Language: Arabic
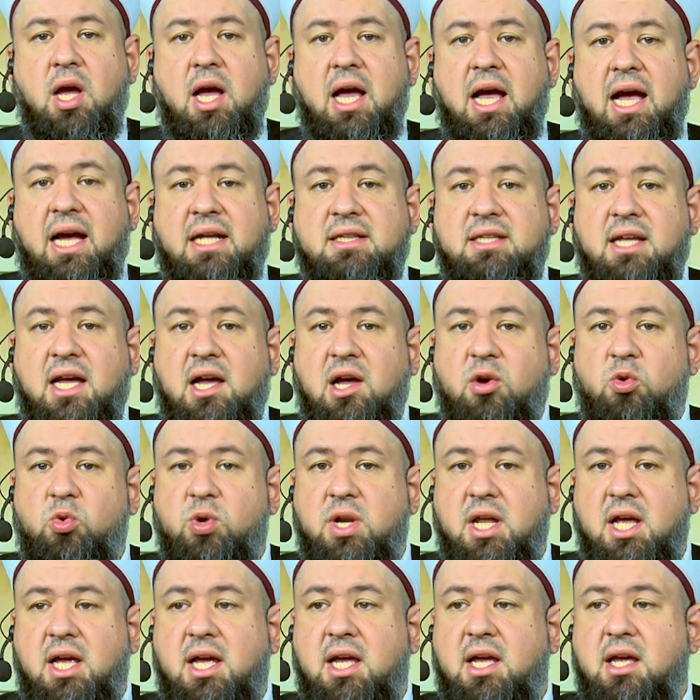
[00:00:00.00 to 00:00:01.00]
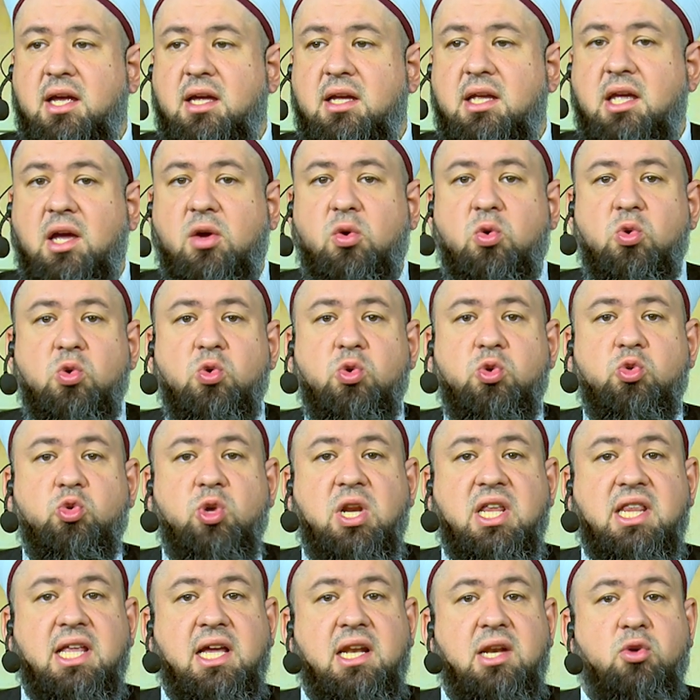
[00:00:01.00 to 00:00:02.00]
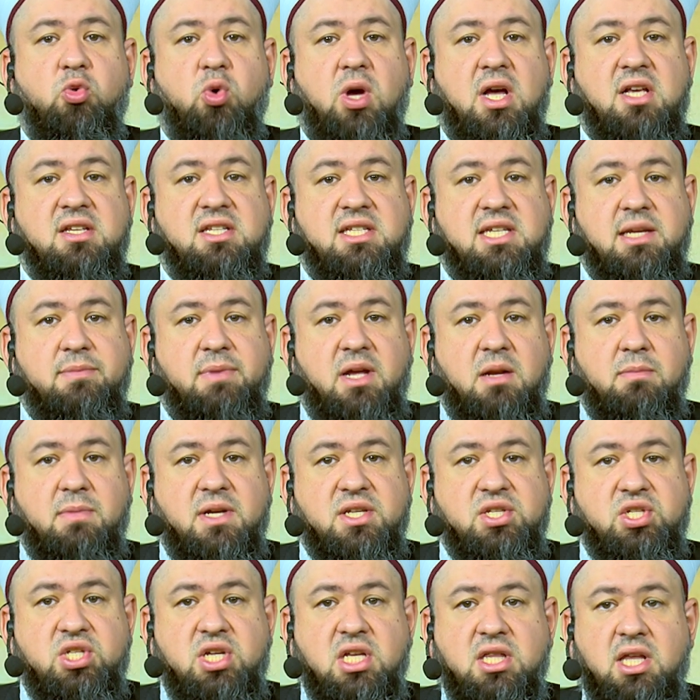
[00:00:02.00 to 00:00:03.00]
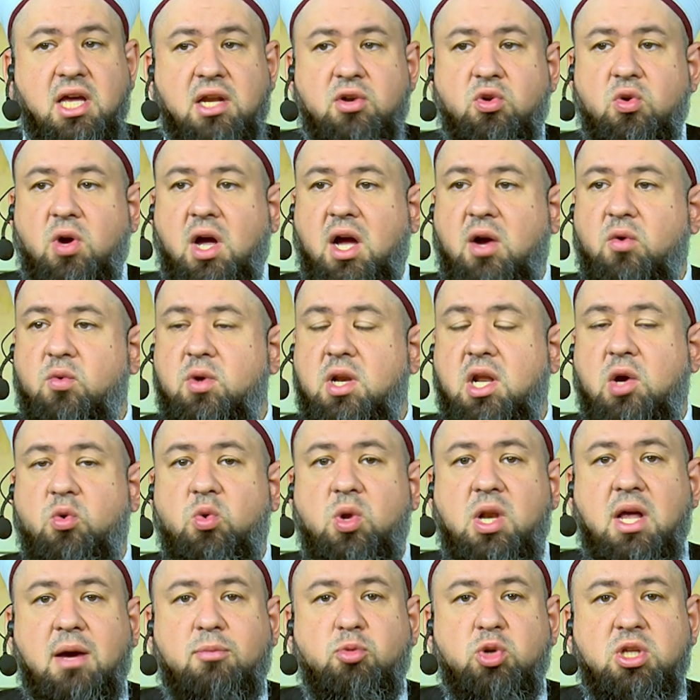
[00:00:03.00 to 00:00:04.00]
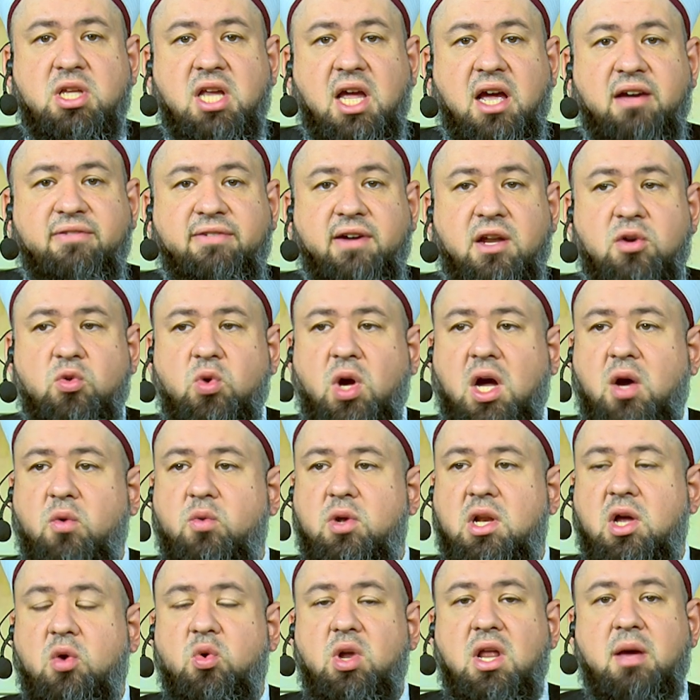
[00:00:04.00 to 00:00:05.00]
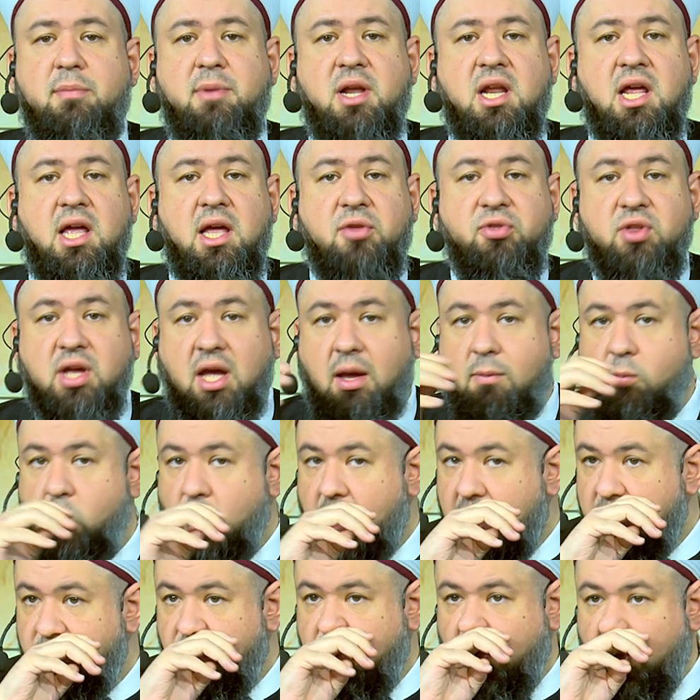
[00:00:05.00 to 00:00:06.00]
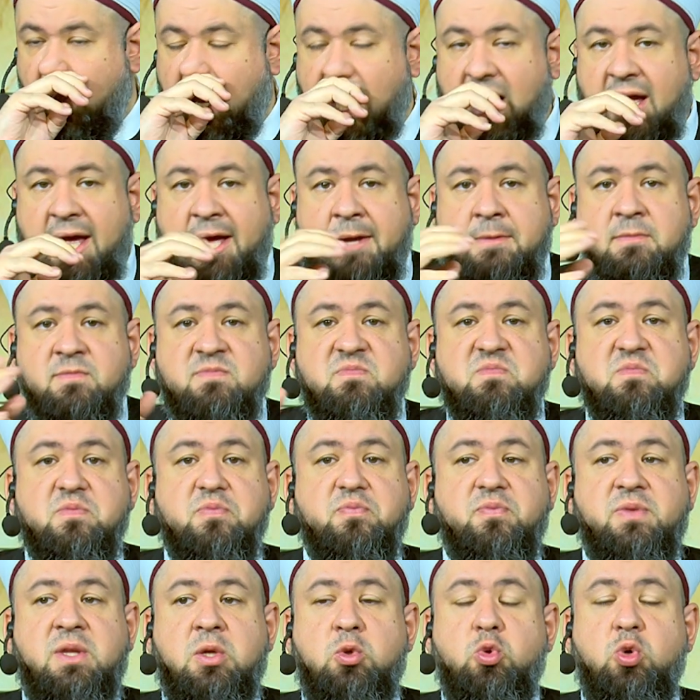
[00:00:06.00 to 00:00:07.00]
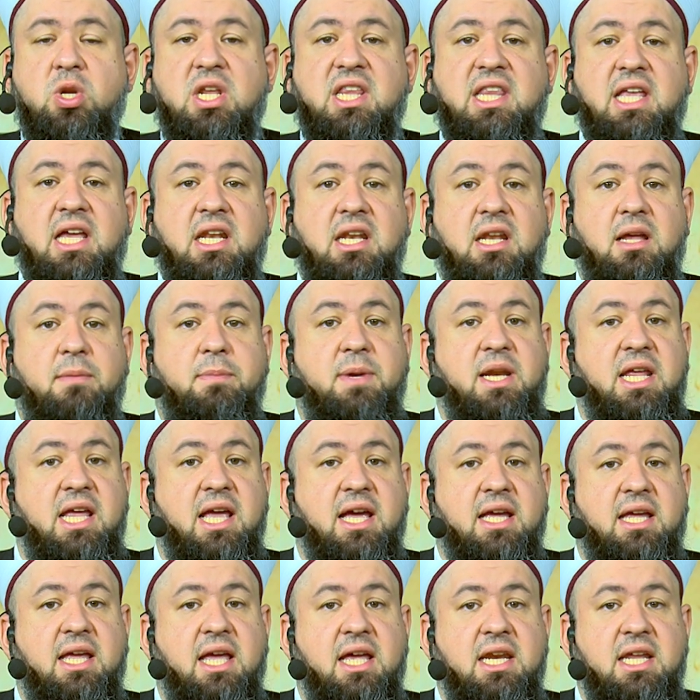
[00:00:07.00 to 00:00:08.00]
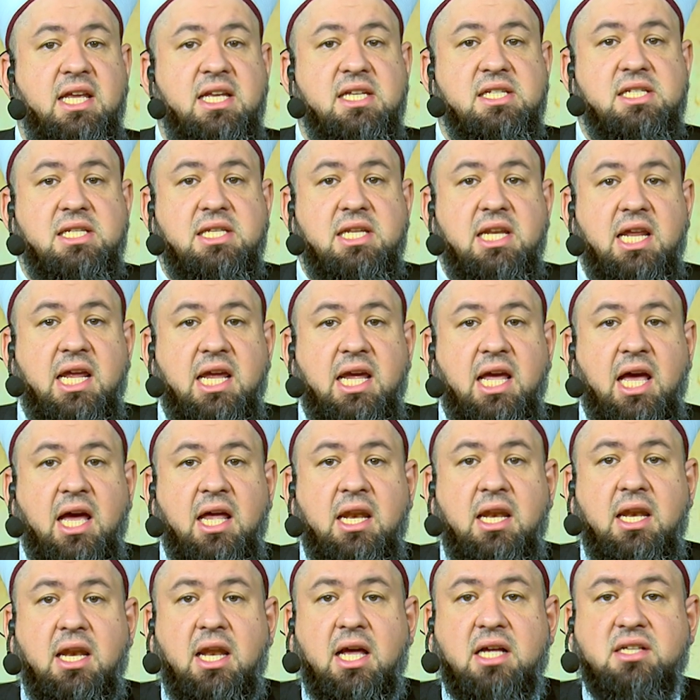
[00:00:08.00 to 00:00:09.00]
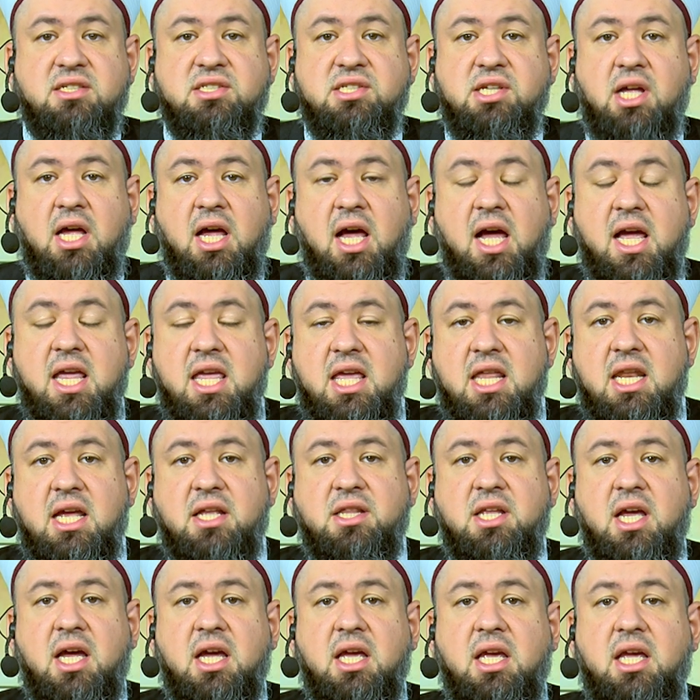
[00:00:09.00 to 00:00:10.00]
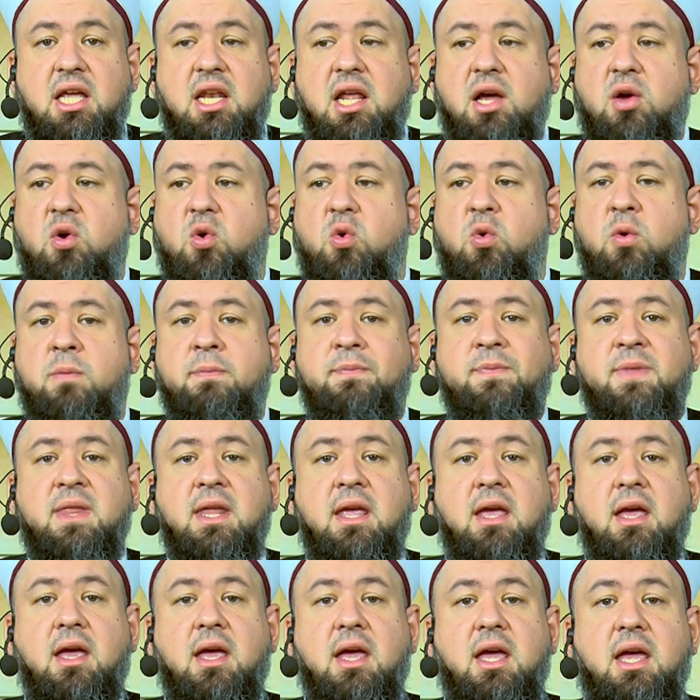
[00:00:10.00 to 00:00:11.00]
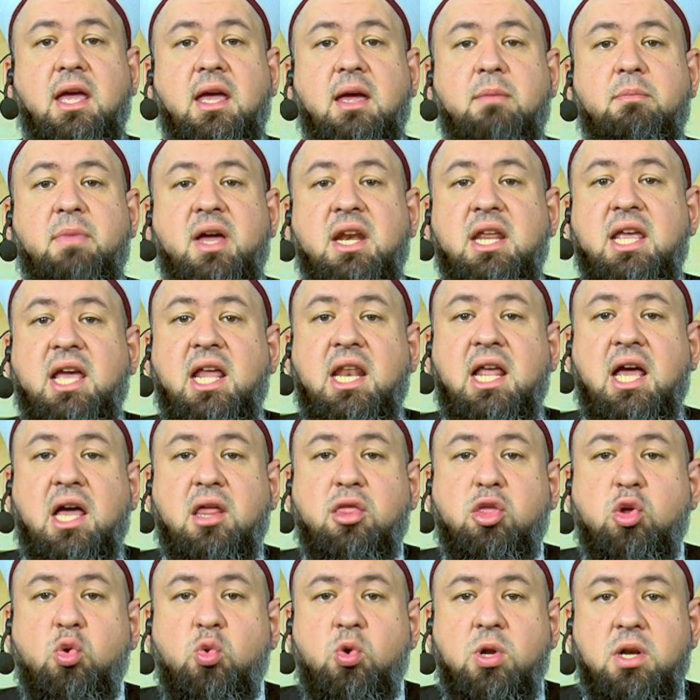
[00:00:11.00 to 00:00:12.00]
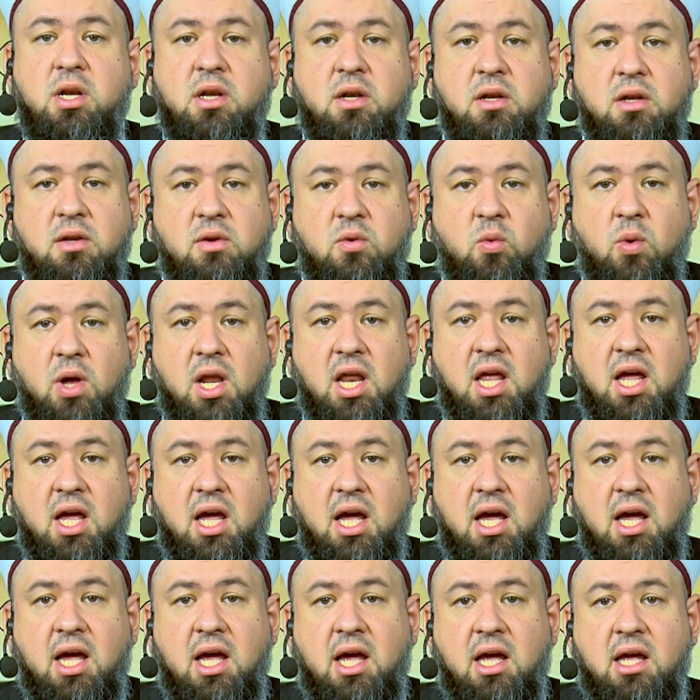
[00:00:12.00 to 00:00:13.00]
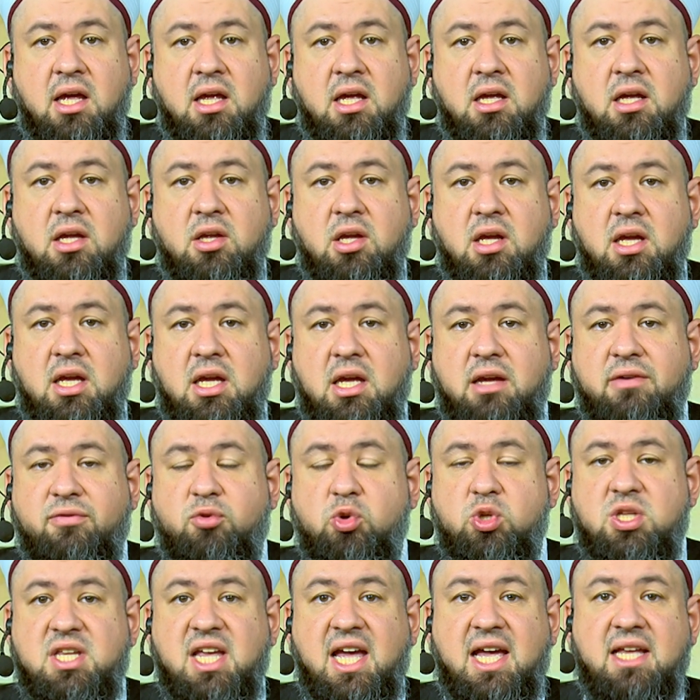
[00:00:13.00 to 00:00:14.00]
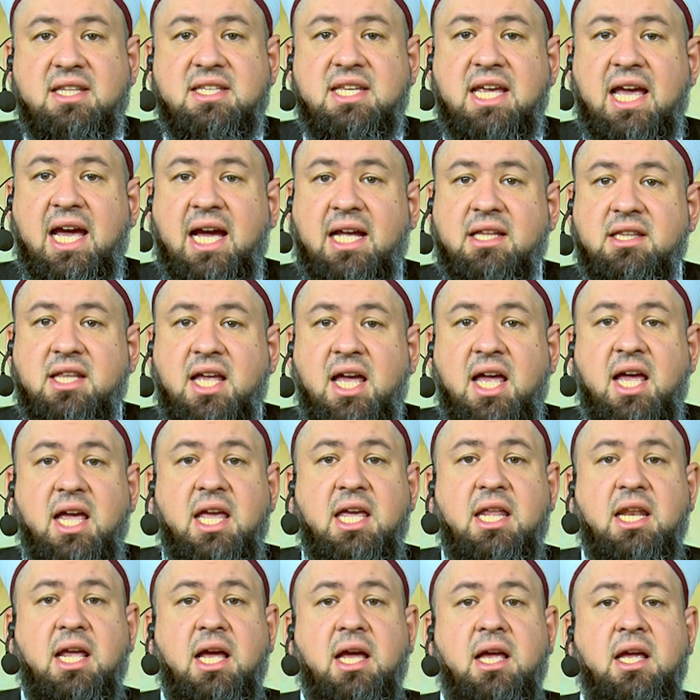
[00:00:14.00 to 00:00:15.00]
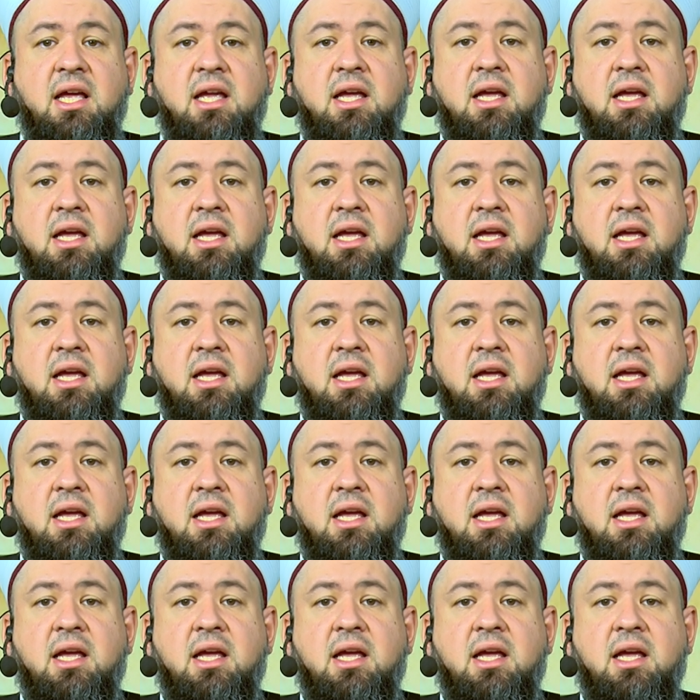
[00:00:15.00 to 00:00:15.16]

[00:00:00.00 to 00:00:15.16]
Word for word: أعداؤنا يقولون نريد أن نقسم المسجد أن نحوله إلى متحف أن نحوله إلى مناطق مقطعة نريد أن نبني كنيس للصهاينة داخله آه، من يلهثون وراء آه، فتات أعدائنا